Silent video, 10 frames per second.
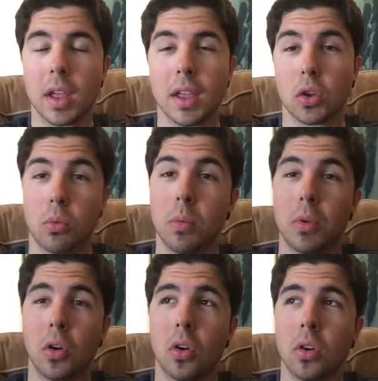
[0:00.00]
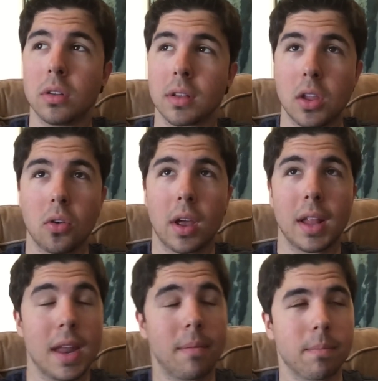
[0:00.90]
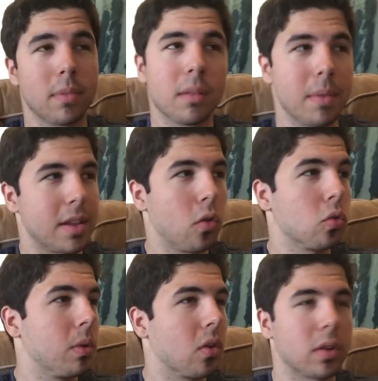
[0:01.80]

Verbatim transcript: Eh, subí un blog, de hecho que tenía pensado subir,